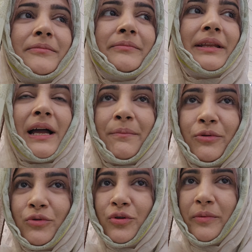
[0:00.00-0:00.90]
मैंने आप
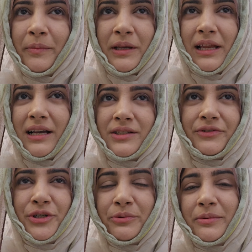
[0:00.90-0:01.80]
लोगों को अपनी लास्ट
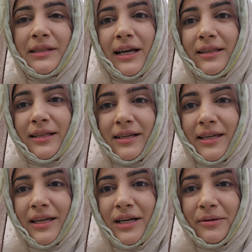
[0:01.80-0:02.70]
वीडियो में बताया था ना
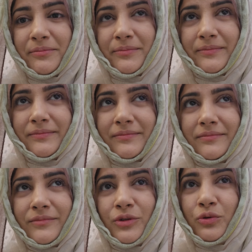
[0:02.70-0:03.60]
कि हम
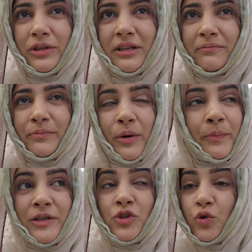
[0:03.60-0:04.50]
दो दिन
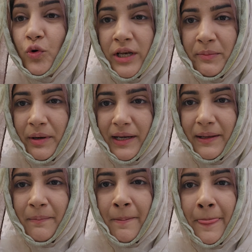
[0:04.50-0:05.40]
प्रॉपर सो नहीं पाए
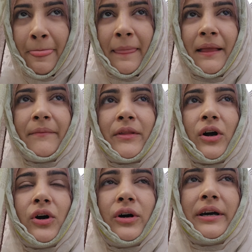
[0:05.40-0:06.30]

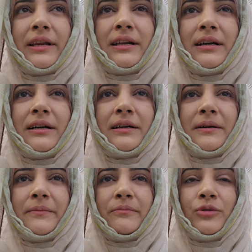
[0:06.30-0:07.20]
और
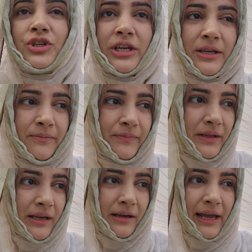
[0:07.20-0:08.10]
आ, मुझे
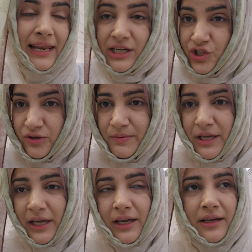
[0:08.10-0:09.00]
एलर्जी भी
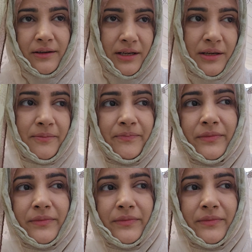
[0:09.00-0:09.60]
है ये